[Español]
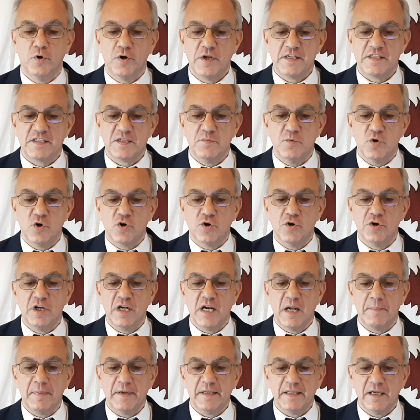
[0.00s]
por ese mojón
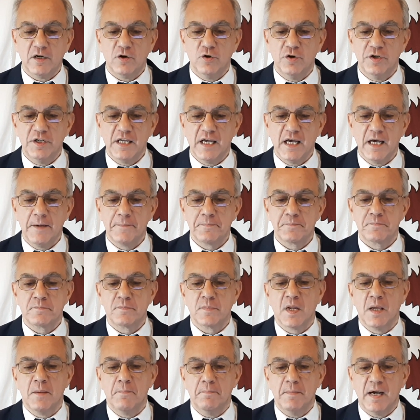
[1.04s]
en la Patagonia,
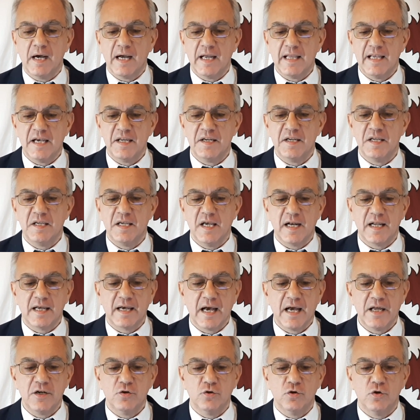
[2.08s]
Magallanes y
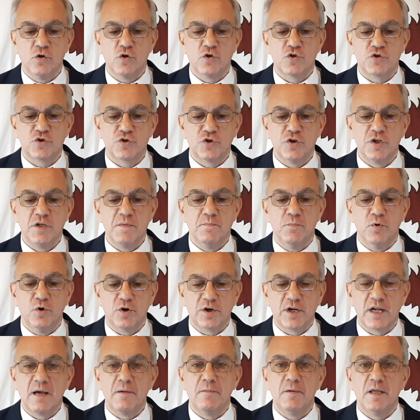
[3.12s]
Elcano son
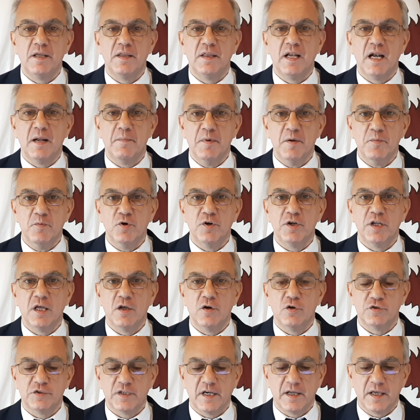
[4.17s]
imborrables de la memoria
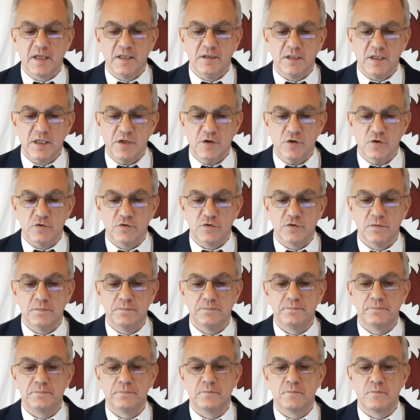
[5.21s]
de los argentinos.
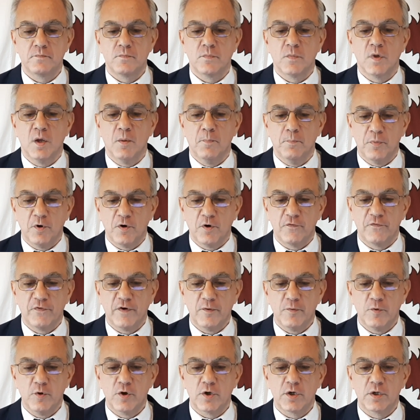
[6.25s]
Por
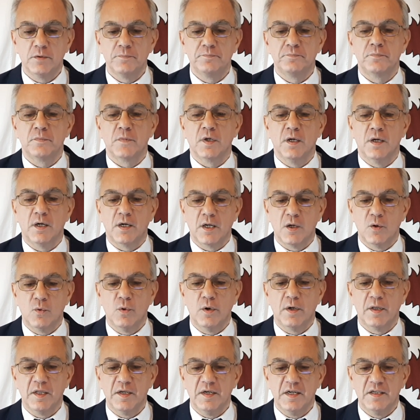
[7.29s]
favor,
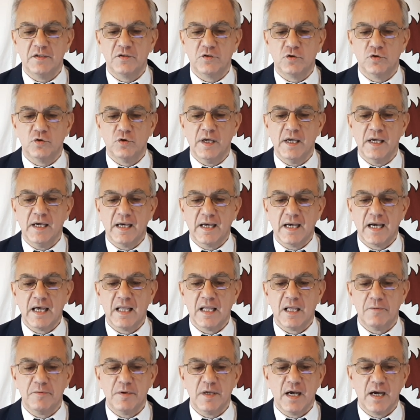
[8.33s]
recuerden esto en
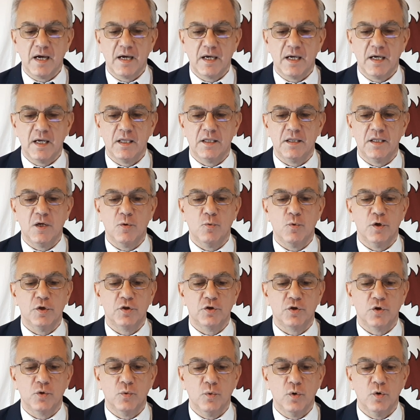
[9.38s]
cada viaje de
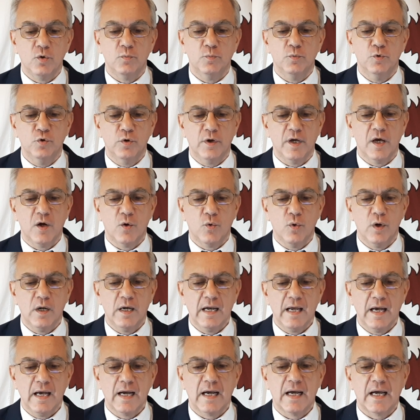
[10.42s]
vuestro buque
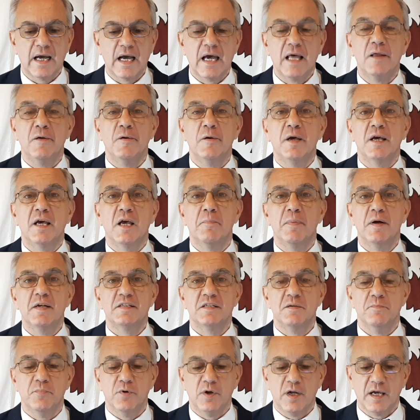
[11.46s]
escuela cada vez que
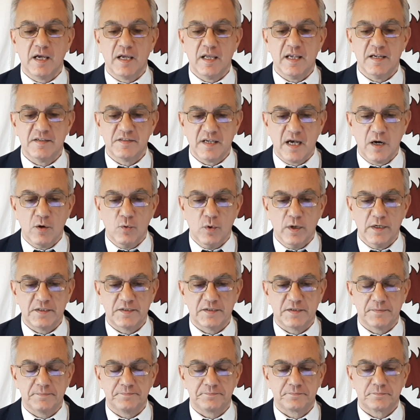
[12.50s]
pasen por aquellas
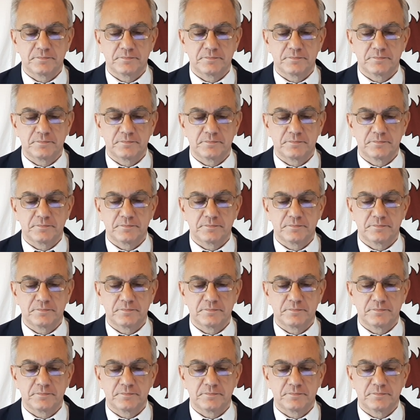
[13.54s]
aguas.